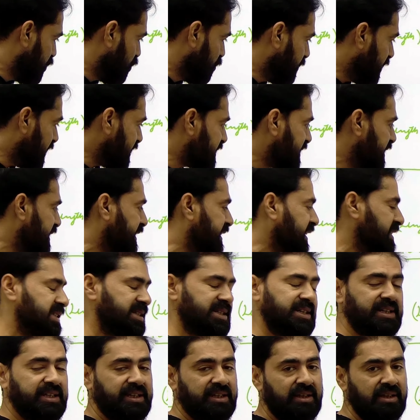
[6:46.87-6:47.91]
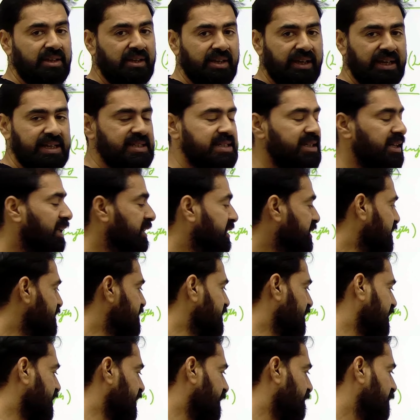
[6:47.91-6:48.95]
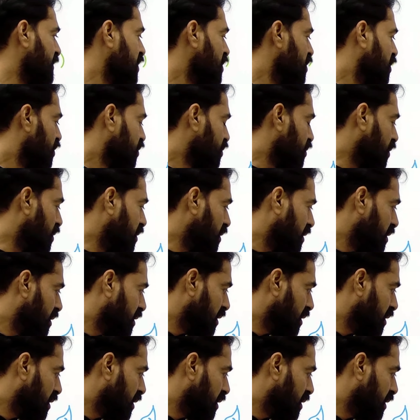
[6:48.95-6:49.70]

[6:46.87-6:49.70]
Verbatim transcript: ल्यूमिनस इंटेंसिटी ऐसे आप कर सकते हैं तो